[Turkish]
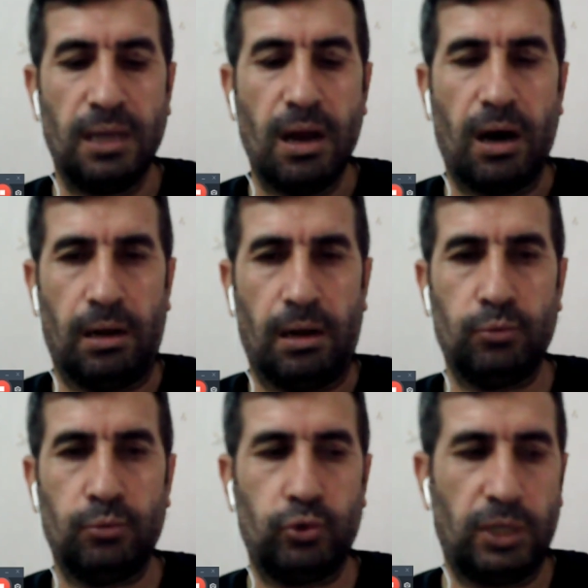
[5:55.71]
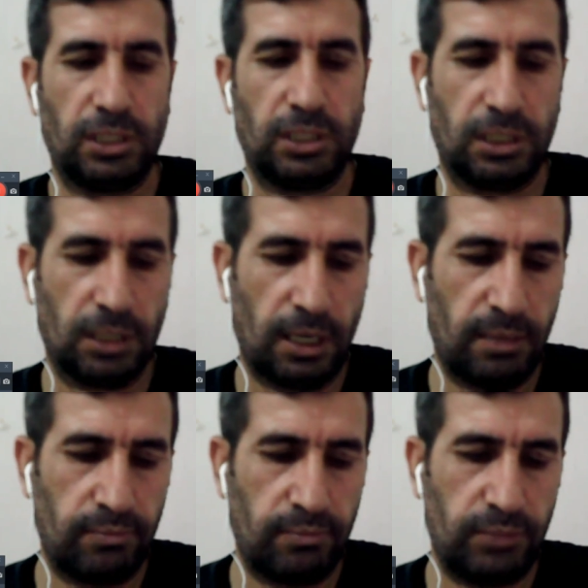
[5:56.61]
anlam dünyasında
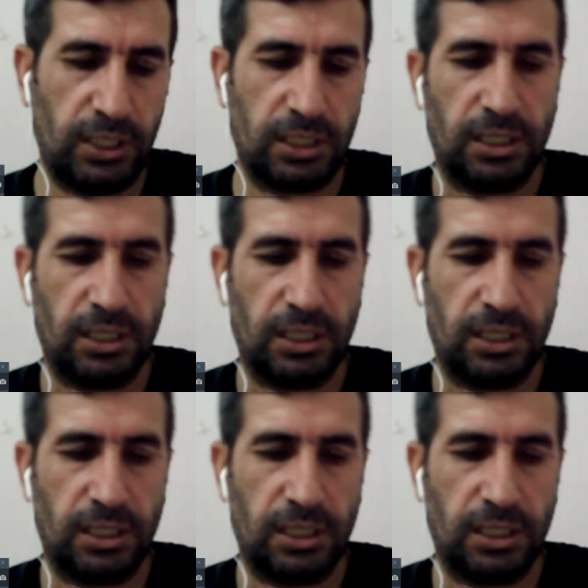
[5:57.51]
bir